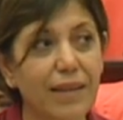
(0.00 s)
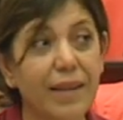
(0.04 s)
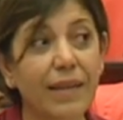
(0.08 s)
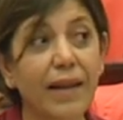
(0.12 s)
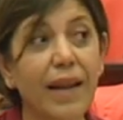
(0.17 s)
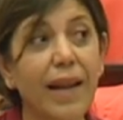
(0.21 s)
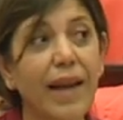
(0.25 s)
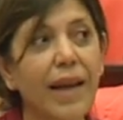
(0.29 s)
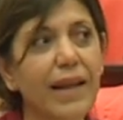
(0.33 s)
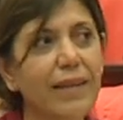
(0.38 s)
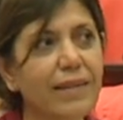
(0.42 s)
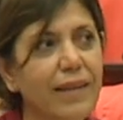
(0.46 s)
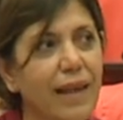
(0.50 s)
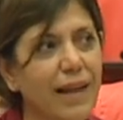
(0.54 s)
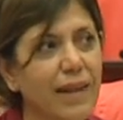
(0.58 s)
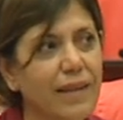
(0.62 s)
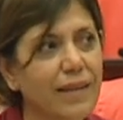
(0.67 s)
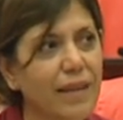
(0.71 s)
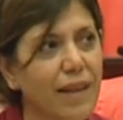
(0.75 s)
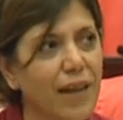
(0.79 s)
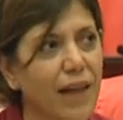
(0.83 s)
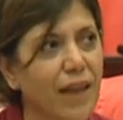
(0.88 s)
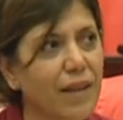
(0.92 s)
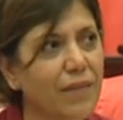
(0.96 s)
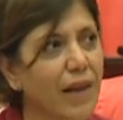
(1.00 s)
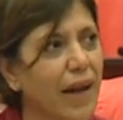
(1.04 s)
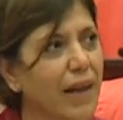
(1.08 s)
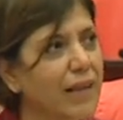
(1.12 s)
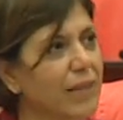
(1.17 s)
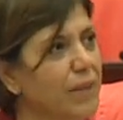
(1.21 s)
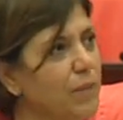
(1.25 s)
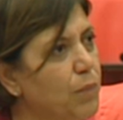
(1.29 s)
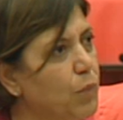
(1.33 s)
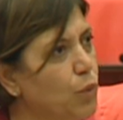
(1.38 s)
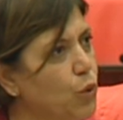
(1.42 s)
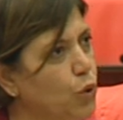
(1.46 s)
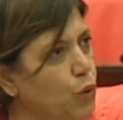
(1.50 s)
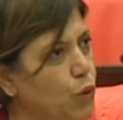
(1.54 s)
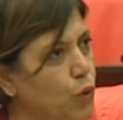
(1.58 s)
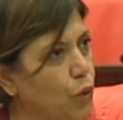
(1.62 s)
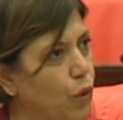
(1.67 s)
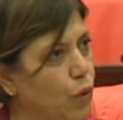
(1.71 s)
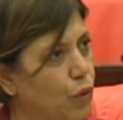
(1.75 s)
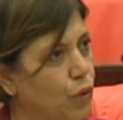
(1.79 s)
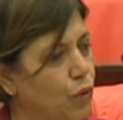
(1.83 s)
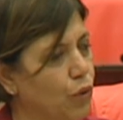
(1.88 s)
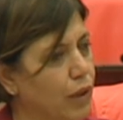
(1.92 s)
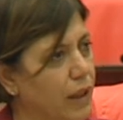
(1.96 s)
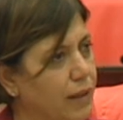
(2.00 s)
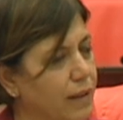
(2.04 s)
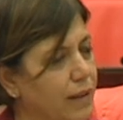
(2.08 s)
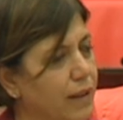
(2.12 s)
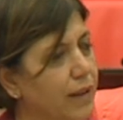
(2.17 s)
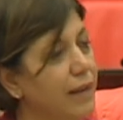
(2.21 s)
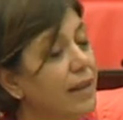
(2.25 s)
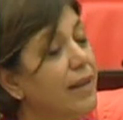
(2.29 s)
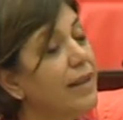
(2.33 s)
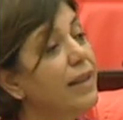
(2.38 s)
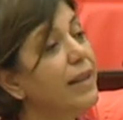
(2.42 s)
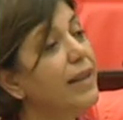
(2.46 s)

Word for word: neye dayanarak verdi bunu sorguladı.